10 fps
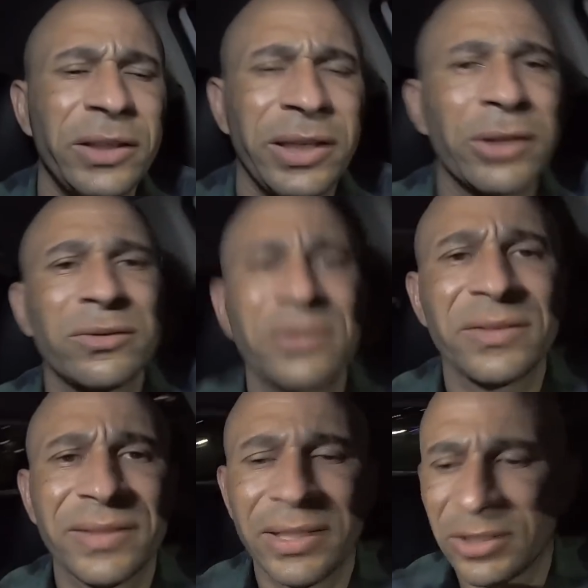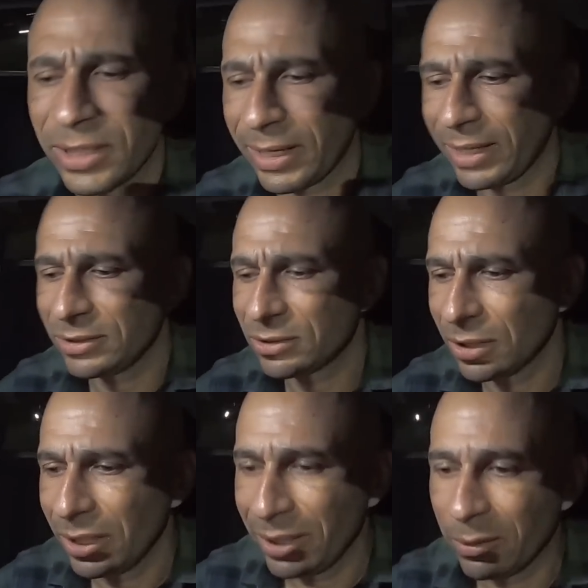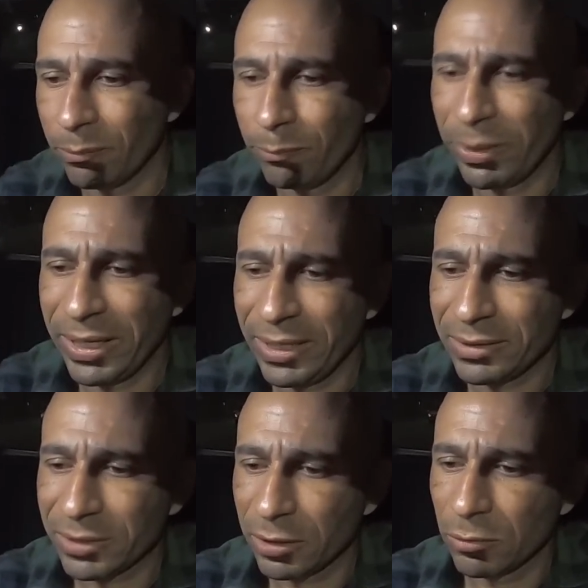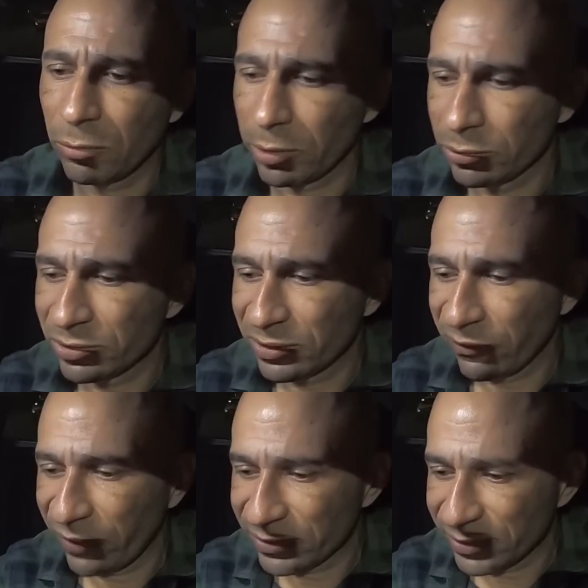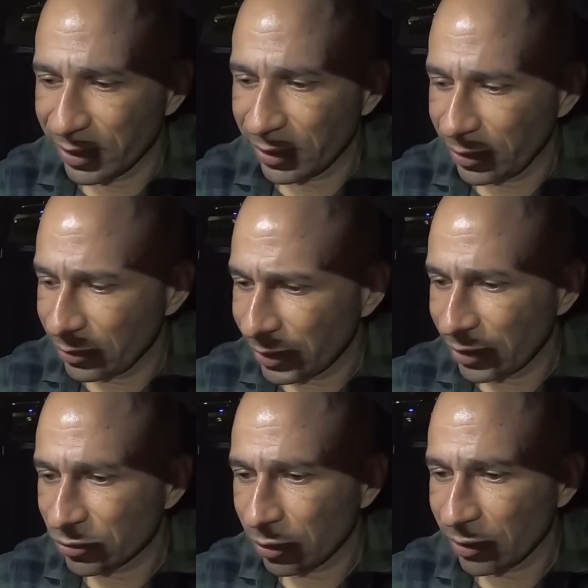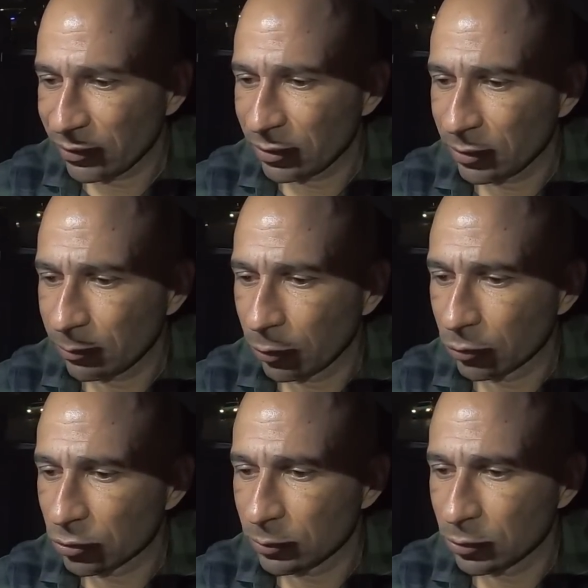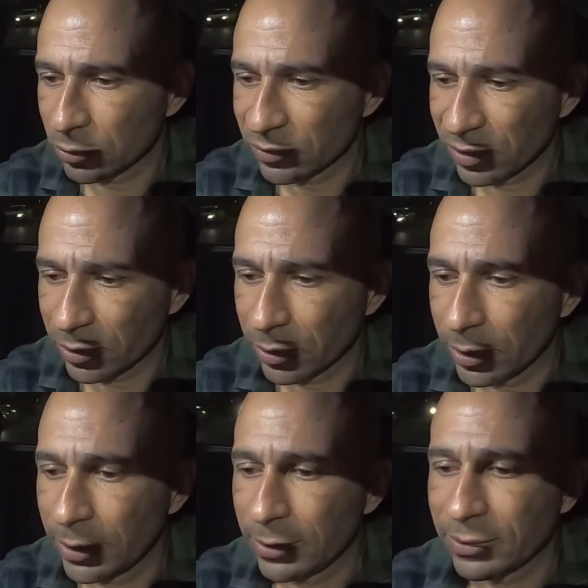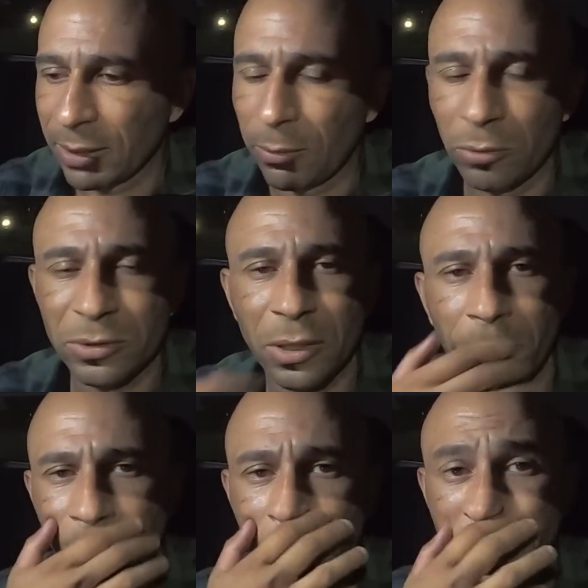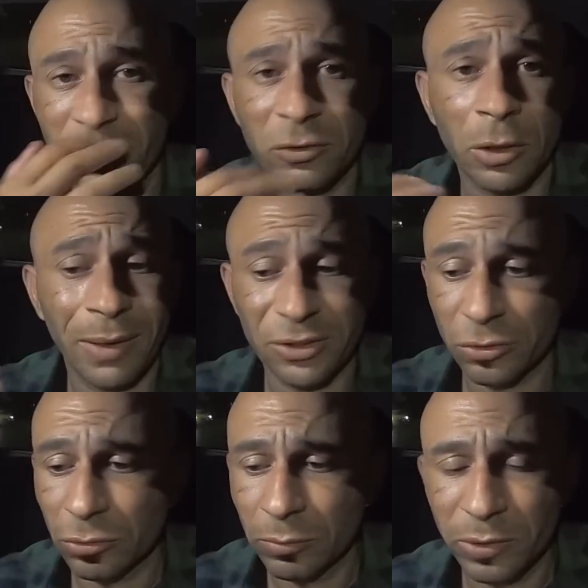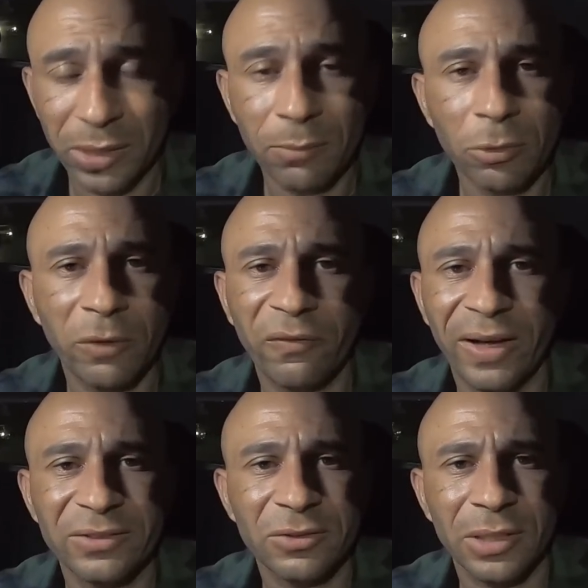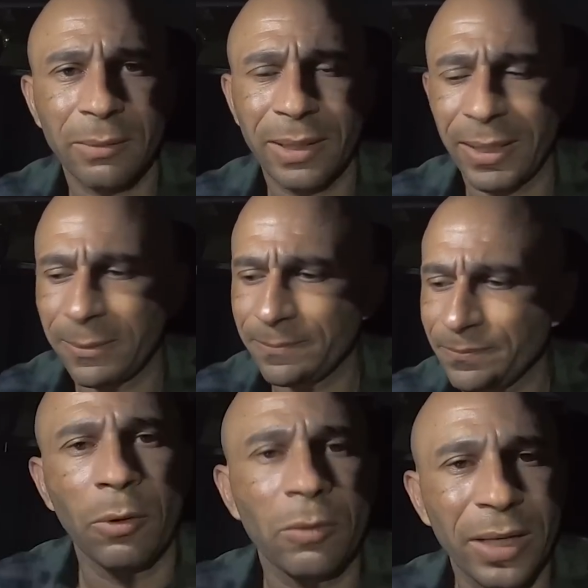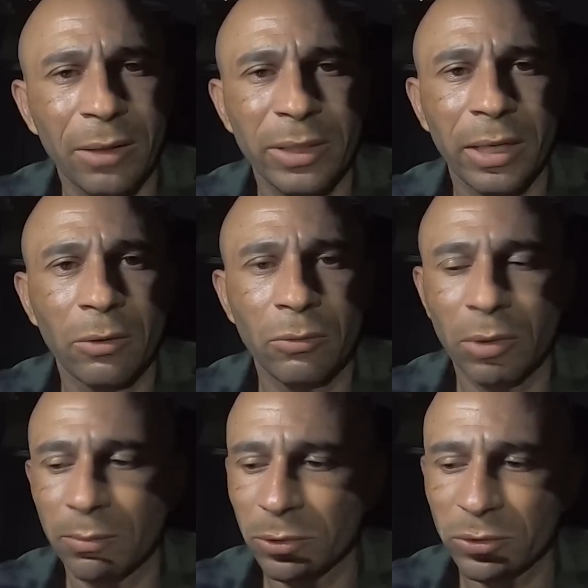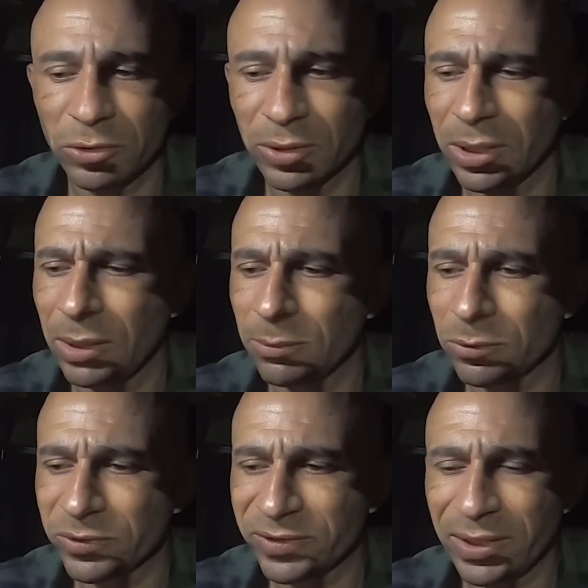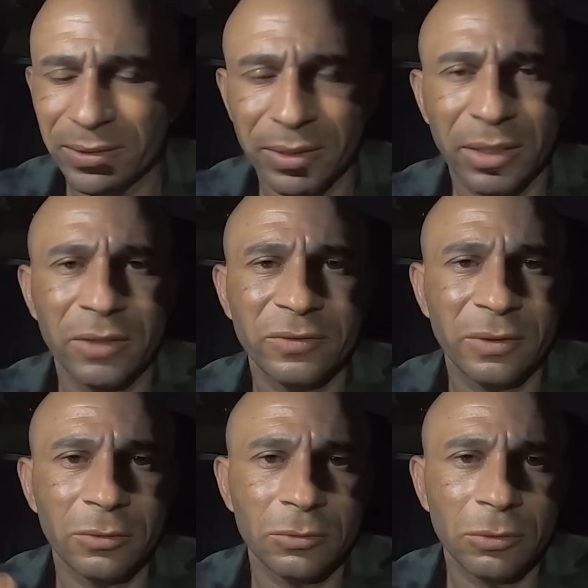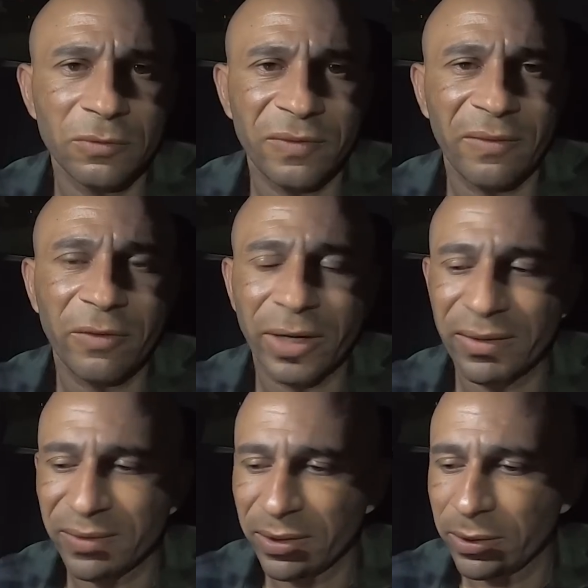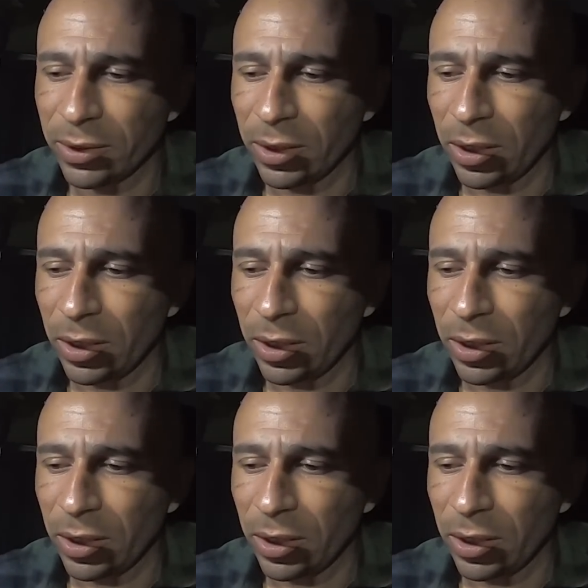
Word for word: 507 reais bem tranquilo de se fazer aí em 10 horas e poucos minutos aí. Tá bom? Então, por isso que eu acho que o domingo é muito fácil de trabalhar. Pouco carro na rua, muito dinâmico, sem trânsito, então tudo favorece aí